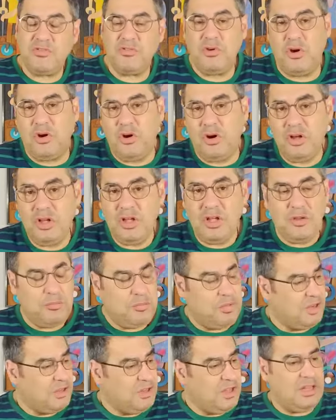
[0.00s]
Yok
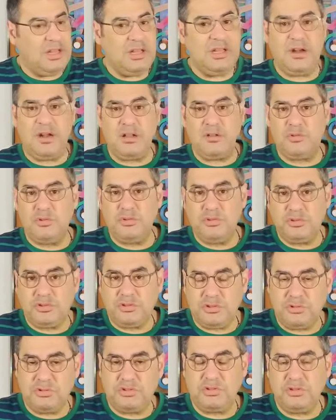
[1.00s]
birine 50 liralık
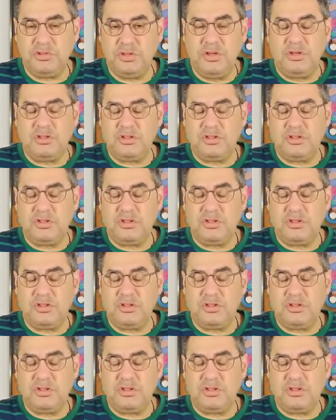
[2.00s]
uyuşturucu